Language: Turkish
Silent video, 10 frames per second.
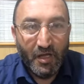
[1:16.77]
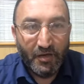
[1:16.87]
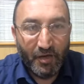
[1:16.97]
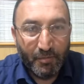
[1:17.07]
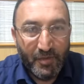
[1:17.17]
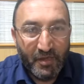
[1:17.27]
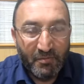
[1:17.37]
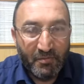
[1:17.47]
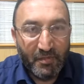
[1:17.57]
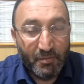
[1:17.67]

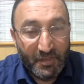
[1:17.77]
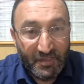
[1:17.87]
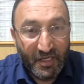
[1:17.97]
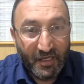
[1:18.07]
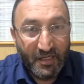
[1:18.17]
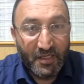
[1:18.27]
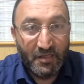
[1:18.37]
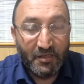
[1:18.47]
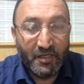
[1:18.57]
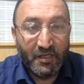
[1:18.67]
Rabbim bizlere
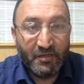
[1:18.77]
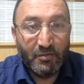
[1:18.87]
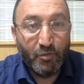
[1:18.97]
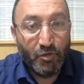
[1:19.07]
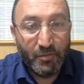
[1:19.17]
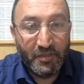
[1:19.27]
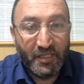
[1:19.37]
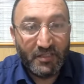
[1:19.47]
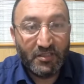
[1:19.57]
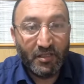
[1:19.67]
yeniden bu gibi
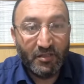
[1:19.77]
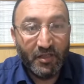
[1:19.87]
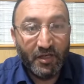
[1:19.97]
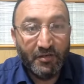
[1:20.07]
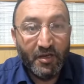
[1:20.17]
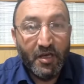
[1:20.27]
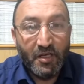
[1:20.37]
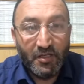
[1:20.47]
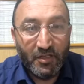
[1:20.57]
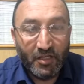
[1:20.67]
destanlar
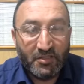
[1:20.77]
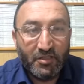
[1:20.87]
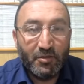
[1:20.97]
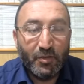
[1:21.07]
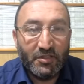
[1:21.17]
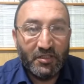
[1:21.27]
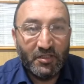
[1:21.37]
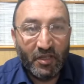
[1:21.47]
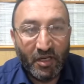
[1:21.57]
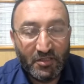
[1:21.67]

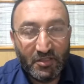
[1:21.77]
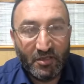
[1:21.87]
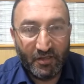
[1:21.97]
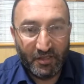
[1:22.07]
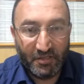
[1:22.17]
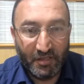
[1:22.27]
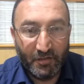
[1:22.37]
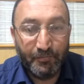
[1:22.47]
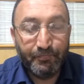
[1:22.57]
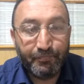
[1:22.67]
yazdırmasın aziz kardeşlerim.